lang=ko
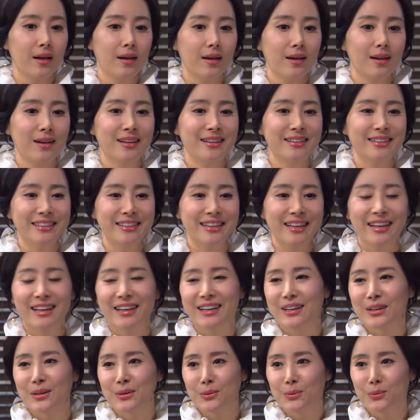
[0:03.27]
아,
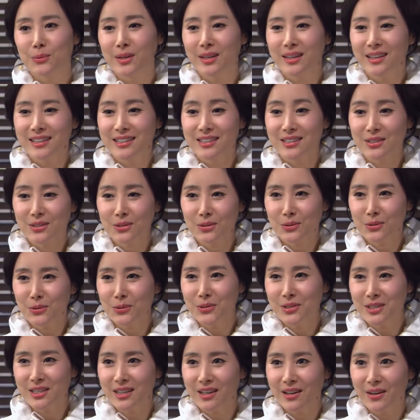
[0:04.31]
우리
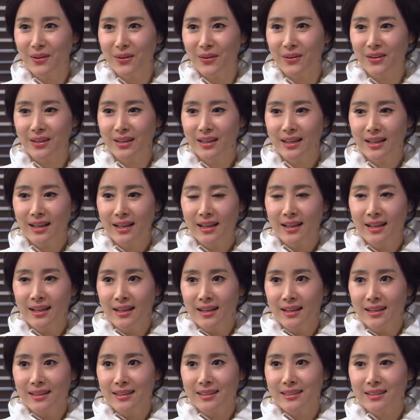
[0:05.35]
수지요? 예.
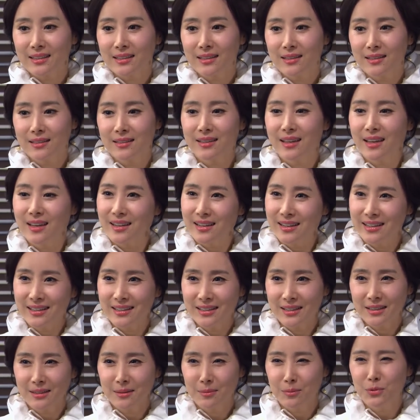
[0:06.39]
그게
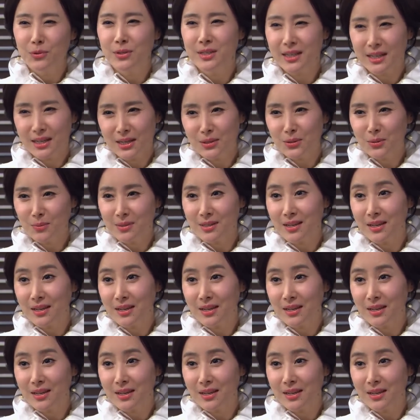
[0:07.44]
문제가 좀